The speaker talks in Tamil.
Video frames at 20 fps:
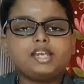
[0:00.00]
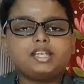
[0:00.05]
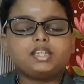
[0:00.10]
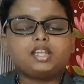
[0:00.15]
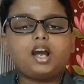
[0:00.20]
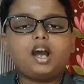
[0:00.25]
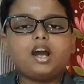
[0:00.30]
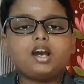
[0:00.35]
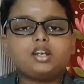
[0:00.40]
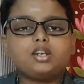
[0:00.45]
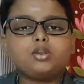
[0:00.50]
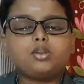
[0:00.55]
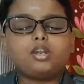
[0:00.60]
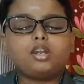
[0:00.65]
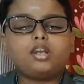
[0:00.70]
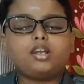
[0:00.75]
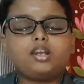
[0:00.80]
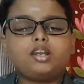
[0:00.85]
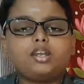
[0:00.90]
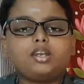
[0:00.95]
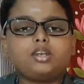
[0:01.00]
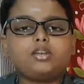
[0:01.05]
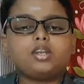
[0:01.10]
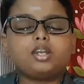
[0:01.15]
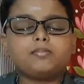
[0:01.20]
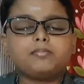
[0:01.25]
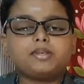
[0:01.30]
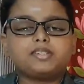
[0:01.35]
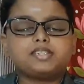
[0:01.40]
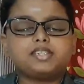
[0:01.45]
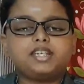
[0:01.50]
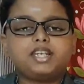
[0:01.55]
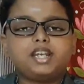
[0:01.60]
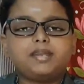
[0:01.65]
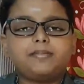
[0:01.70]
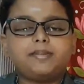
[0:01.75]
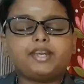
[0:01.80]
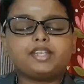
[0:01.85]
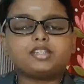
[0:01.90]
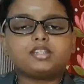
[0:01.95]
இந்த ஆறு குணங்களையும் நம்ம
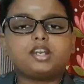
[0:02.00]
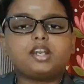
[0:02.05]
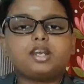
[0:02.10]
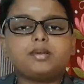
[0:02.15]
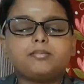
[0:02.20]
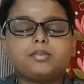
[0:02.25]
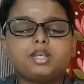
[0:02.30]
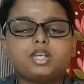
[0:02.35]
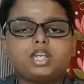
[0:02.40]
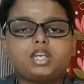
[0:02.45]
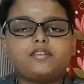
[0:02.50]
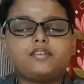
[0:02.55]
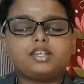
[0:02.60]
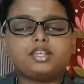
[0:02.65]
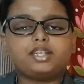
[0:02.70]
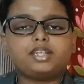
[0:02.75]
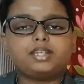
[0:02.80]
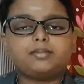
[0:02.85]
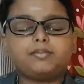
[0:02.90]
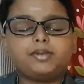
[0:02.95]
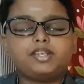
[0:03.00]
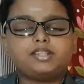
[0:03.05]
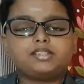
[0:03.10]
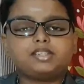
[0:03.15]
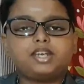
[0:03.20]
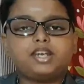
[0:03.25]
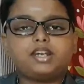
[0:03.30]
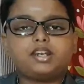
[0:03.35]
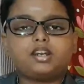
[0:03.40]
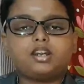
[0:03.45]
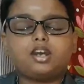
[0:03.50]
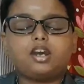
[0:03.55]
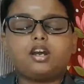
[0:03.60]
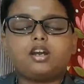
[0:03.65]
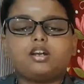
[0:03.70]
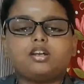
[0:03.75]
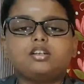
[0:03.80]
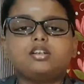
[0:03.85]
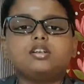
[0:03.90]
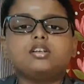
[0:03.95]
சீரமைச்சா நம்ம இறைவன்கிட்ட போய்
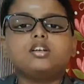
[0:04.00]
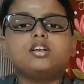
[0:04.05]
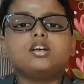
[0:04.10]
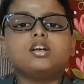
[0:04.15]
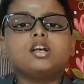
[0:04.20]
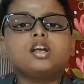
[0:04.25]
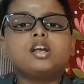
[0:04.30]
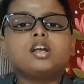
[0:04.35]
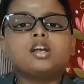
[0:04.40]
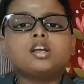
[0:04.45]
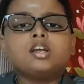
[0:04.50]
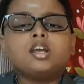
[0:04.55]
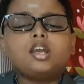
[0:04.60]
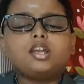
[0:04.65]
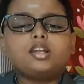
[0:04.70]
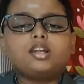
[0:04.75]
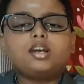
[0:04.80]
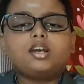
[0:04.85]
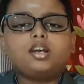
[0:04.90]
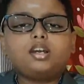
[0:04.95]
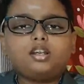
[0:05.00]
சேரலாம் இந்த